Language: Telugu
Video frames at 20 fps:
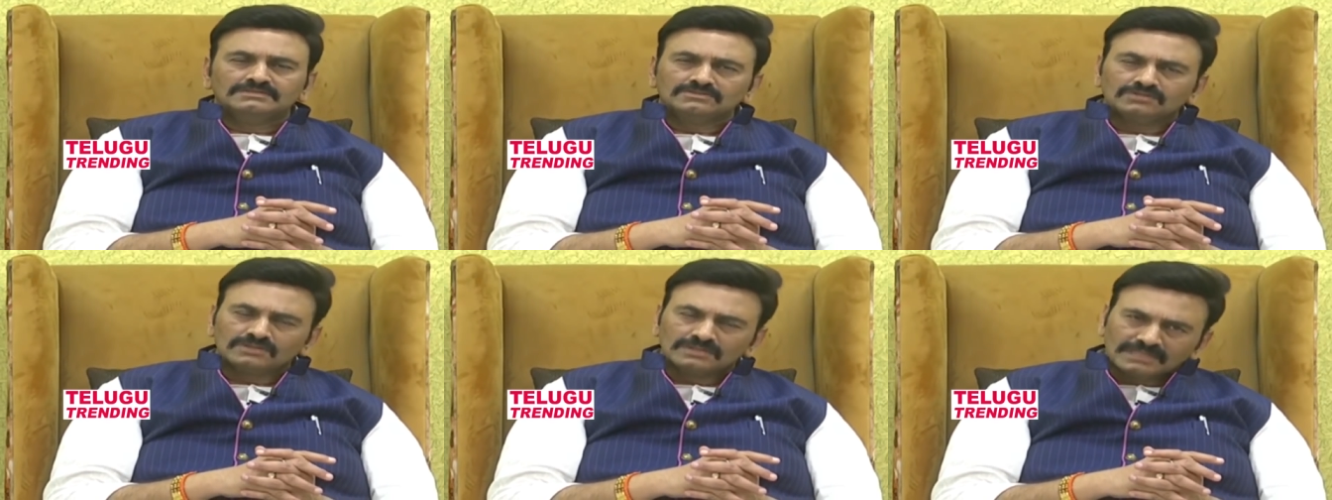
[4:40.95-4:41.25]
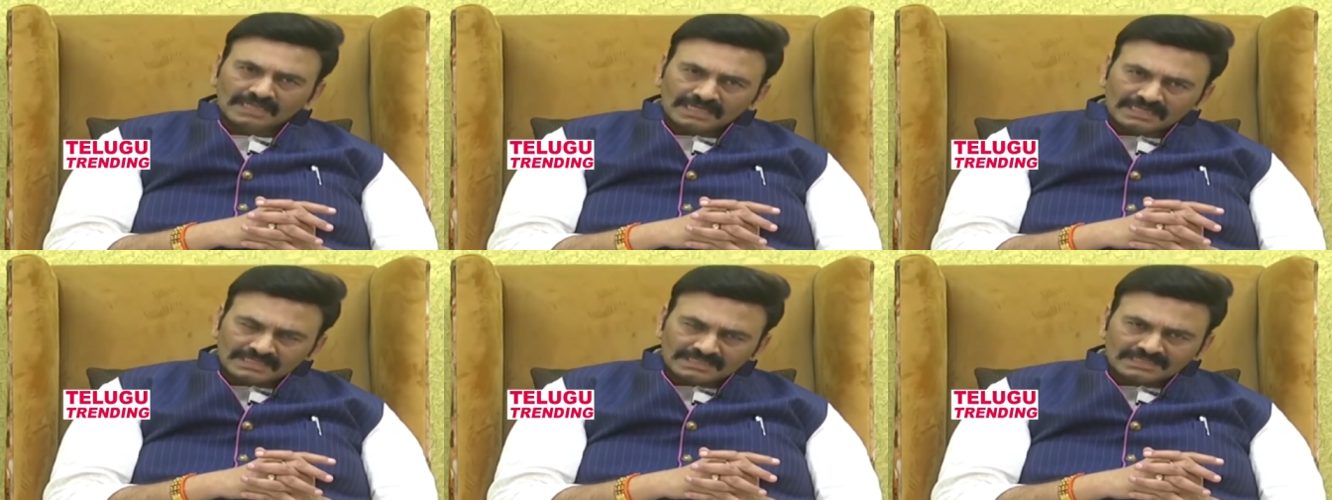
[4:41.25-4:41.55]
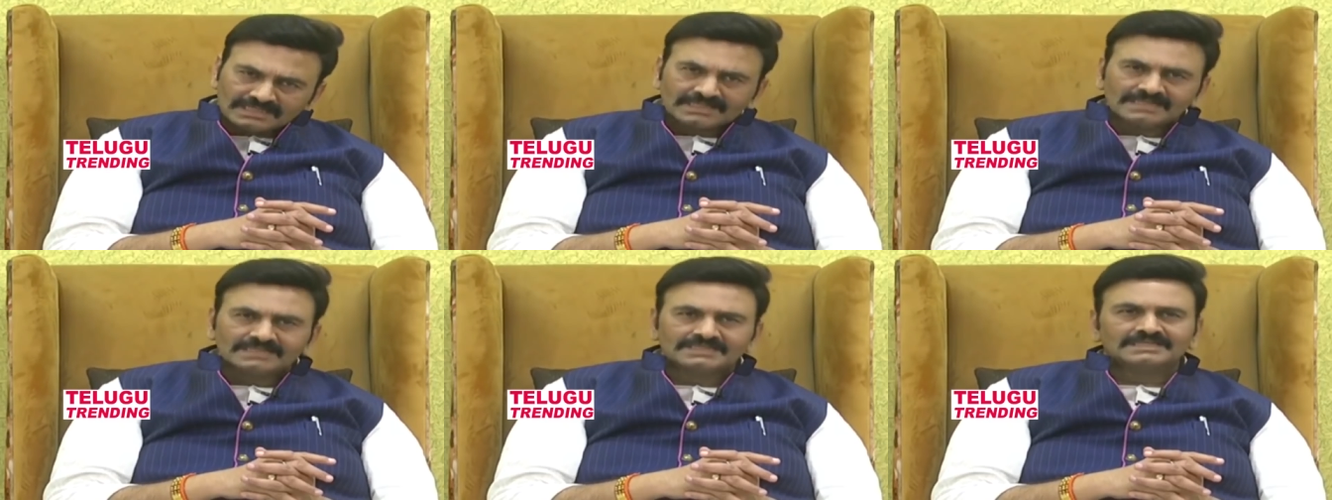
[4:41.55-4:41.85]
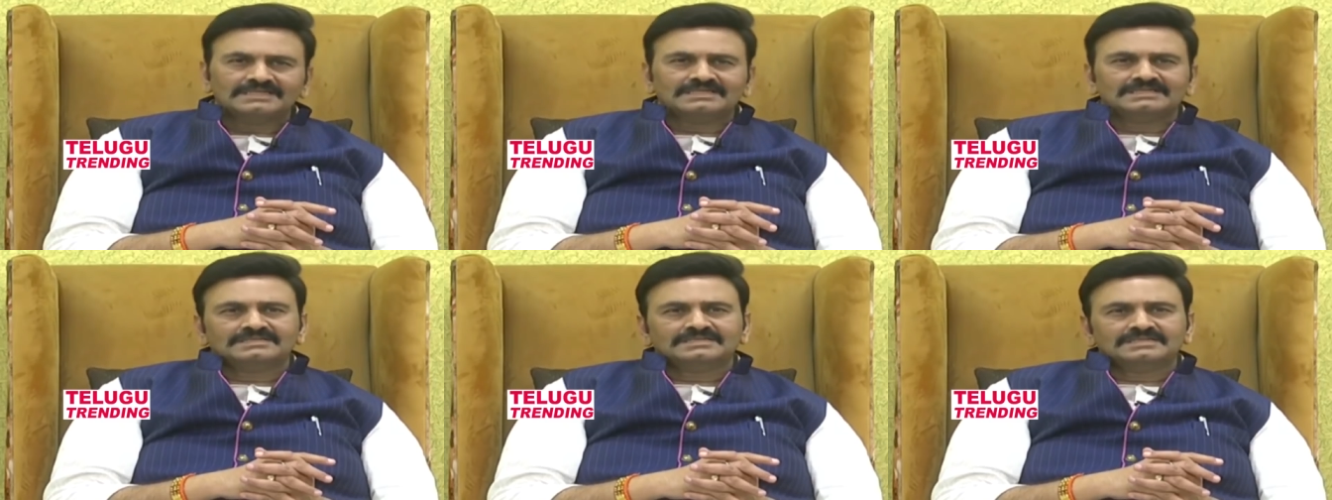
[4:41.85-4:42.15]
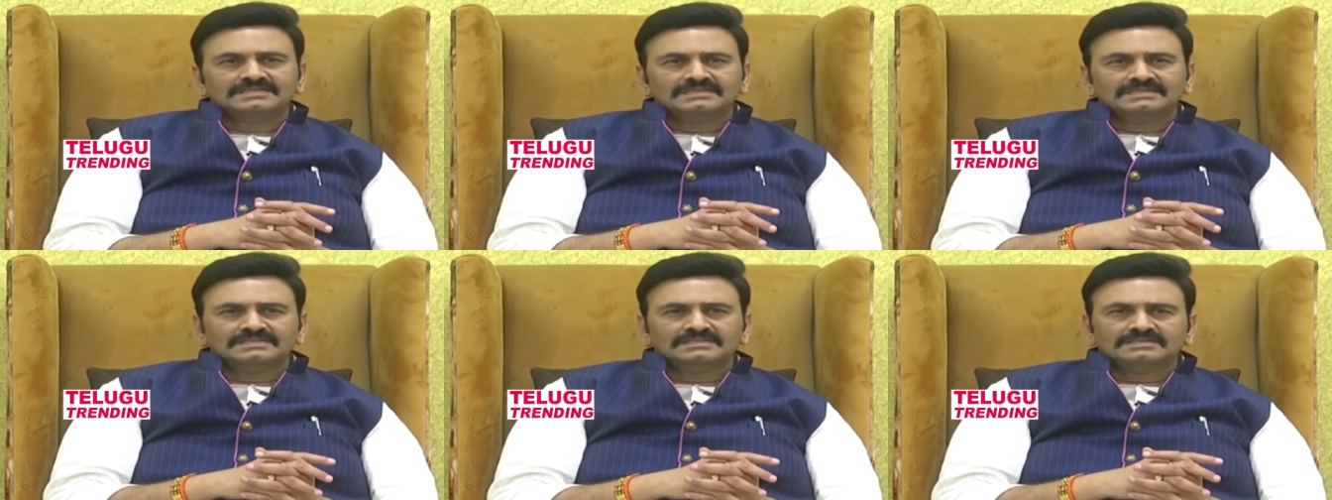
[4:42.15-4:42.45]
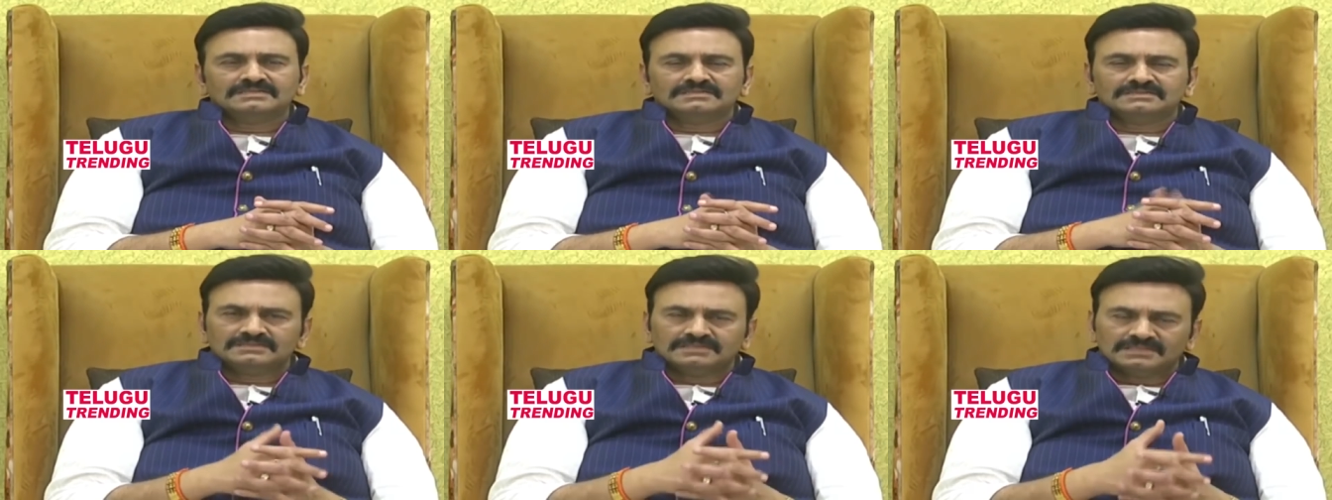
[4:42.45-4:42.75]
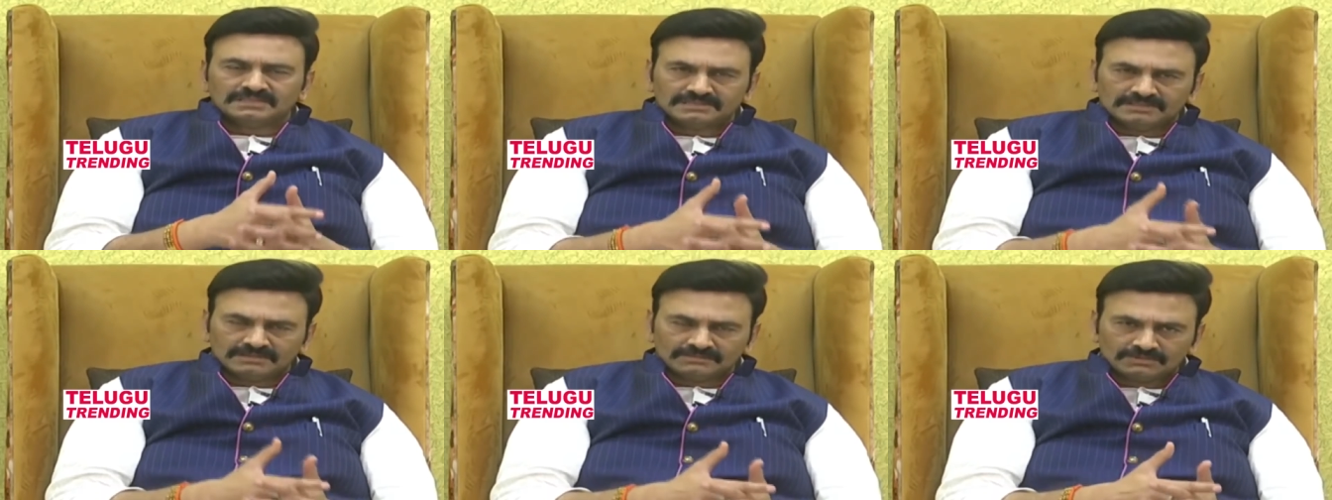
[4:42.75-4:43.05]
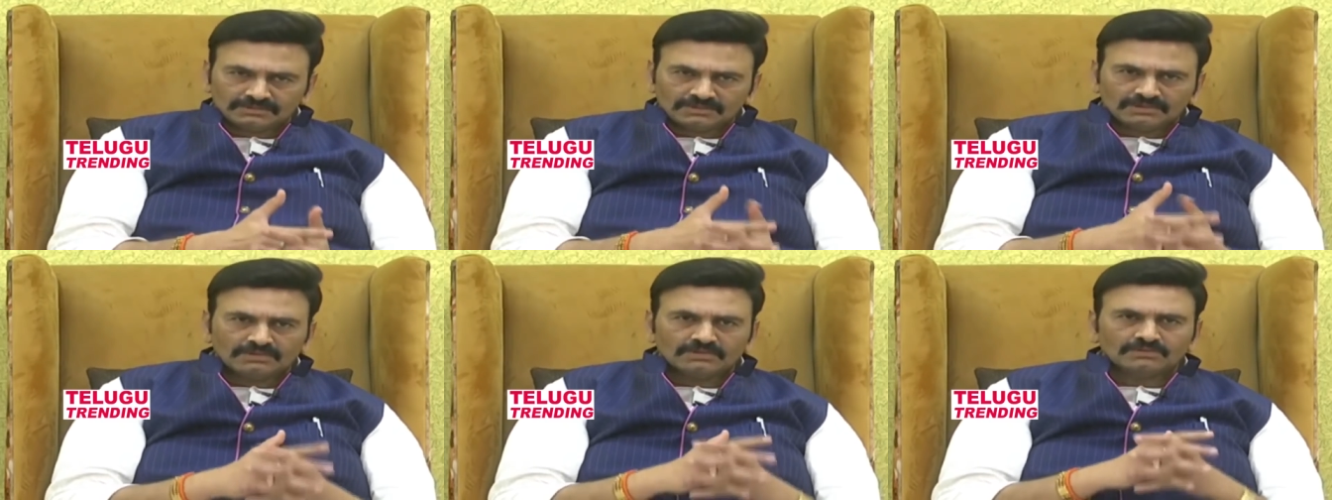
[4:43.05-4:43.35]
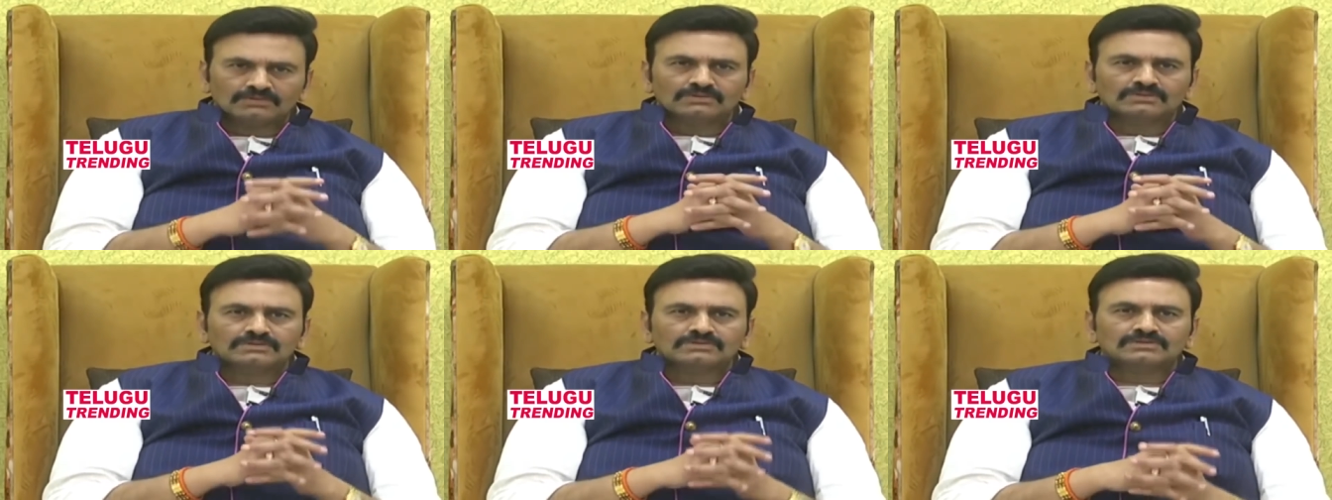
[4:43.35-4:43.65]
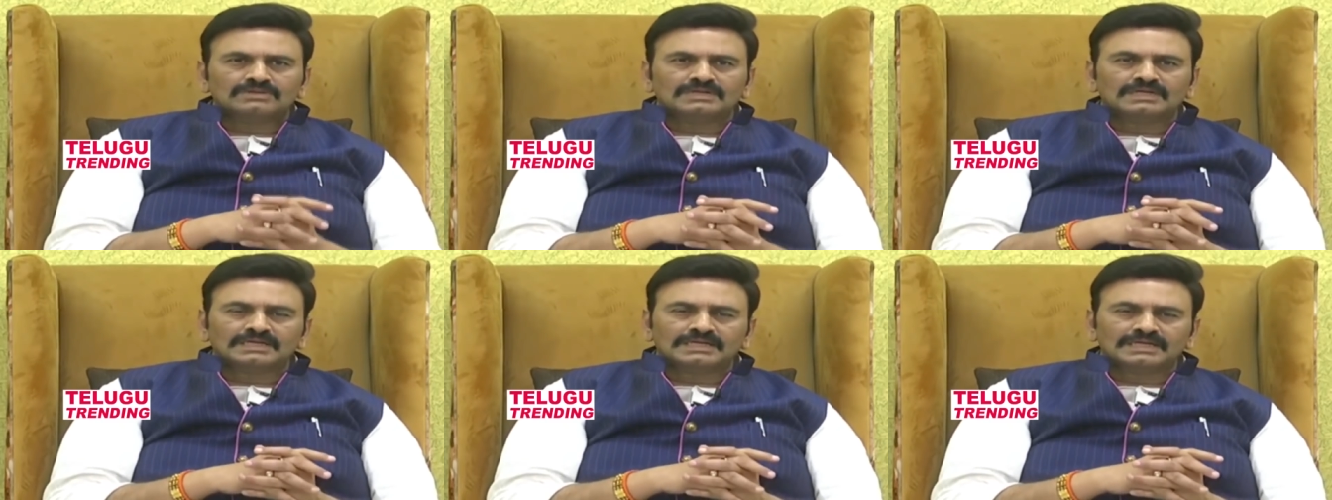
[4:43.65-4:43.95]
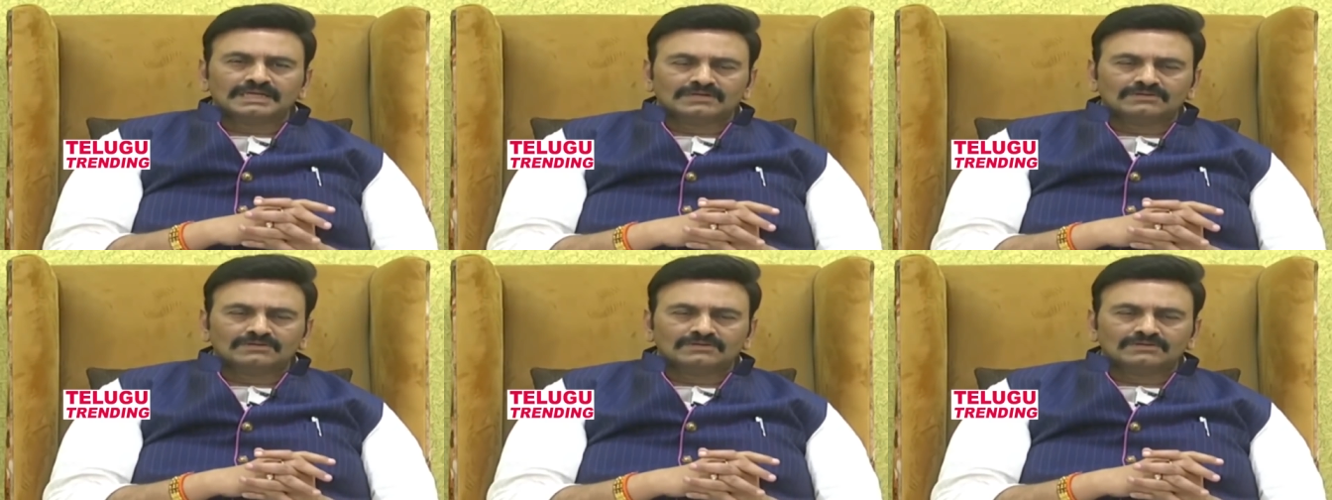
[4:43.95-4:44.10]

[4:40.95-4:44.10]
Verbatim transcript: సో దాన్ని ట్రీట్ చేసి సరే సముద్రంలో వదులుతున్నారు